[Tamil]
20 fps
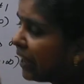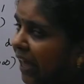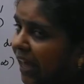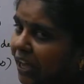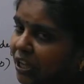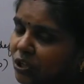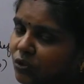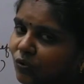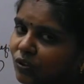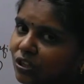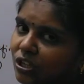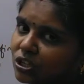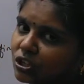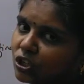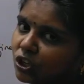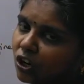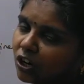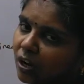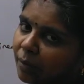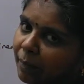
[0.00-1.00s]
ரேஞ்ச் வந்து
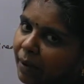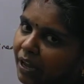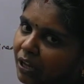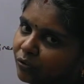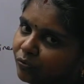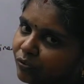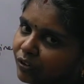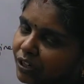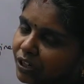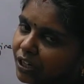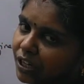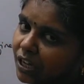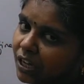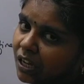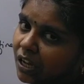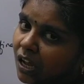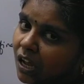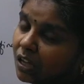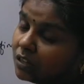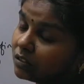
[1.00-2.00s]
ஜீரோ கமா இன்ஃபினிட்டி
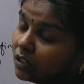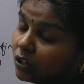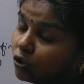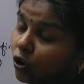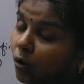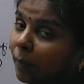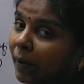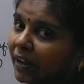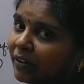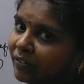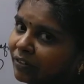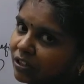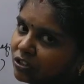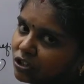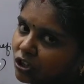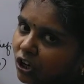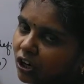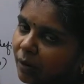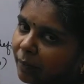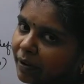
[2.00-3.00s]
சார் டொமைன்
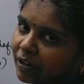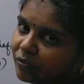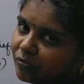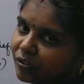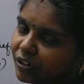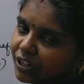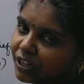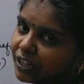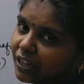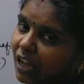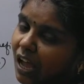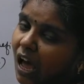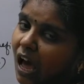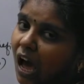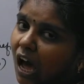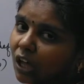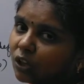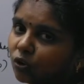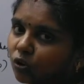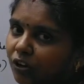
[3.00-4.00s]
வந்து ஜீரோ கமா இன்ஃபினிட்டி
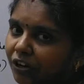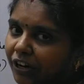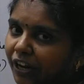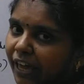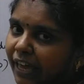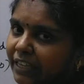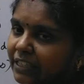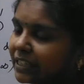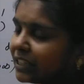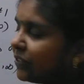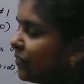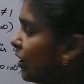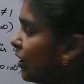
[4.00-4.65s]
அதோட ரேஞ்ச்